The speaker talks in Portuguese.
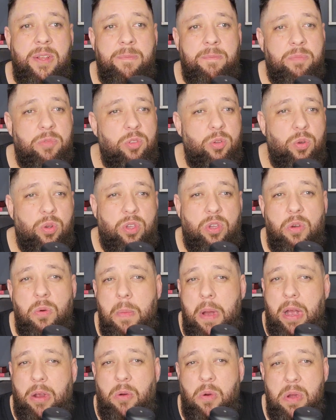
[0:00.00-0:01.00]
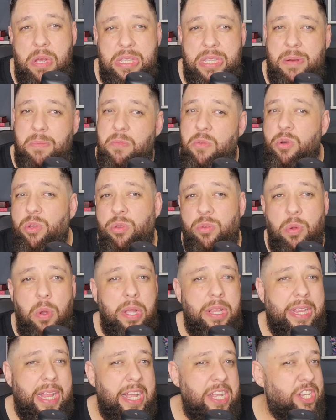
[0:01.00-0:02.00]
do que uma coisa muito
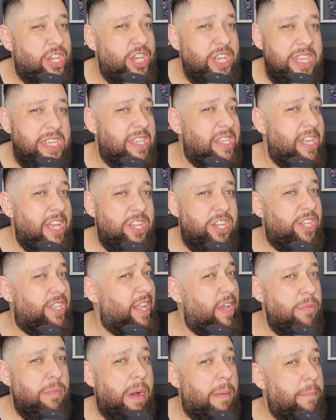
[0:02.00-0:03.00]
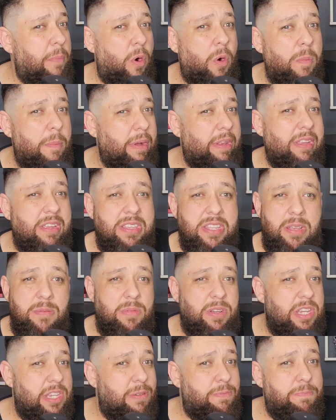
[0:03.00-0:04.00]
oitentista de tem uma bomba, nós temos
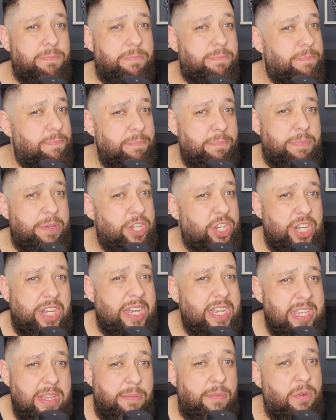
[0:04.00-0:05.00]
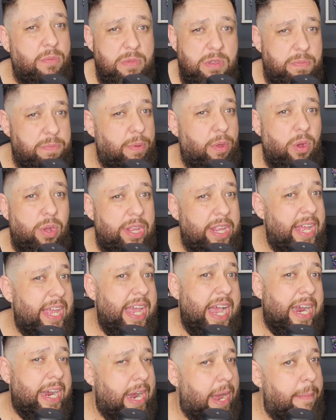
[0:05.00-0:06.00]
que impedir que essa bomba exploda e
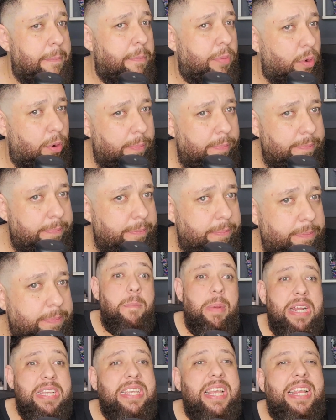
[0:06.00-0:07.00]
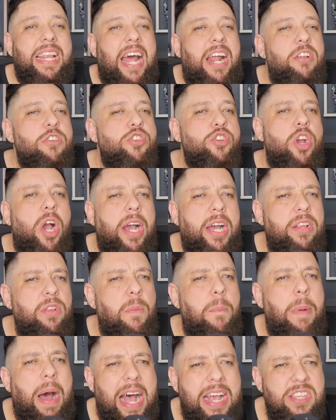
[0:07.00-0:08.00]
acabou mercenários joga no
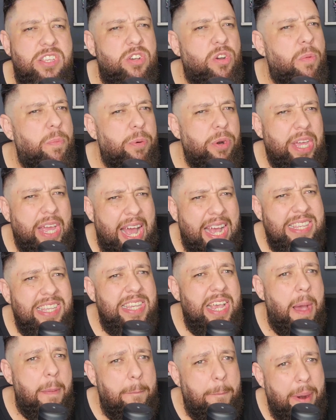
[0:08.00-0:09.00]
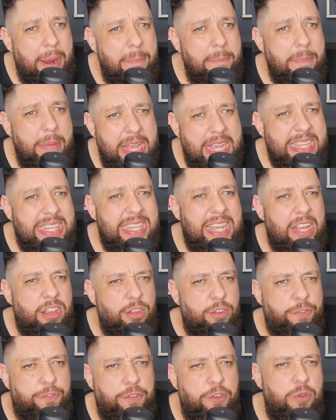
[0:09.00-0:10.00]
básico porque essa é a premissa
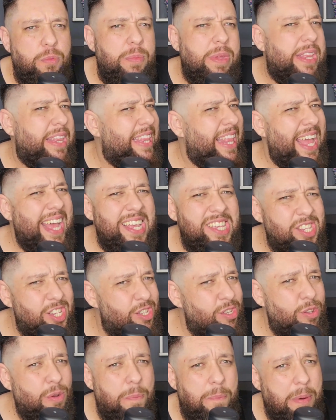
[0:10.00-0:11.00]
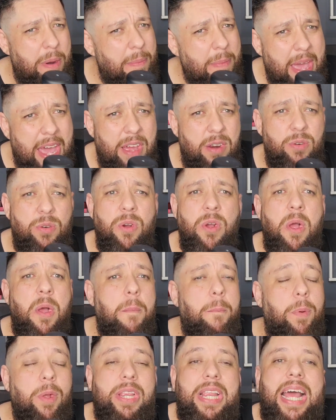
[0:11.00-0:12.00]
do filme desde o primeiro.
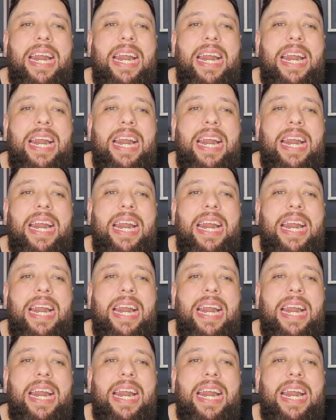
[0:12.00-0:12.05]
Botar